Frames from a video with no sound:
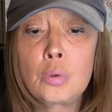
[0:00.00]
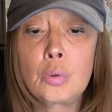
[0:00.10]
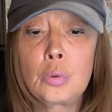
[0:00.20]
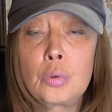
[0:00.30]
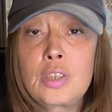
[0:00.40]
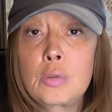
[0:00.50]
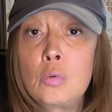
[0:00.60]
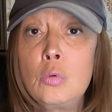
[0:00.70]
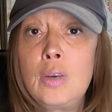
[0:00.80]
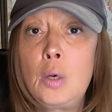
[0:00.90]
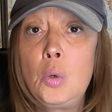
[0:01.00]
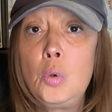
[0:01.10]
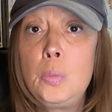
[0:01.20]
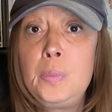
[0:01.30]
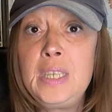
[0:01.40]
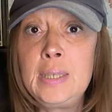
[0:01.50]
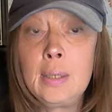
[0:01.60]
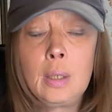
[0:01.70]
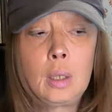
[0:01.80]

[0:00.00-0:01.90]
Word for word: de, cette nouvelle lubie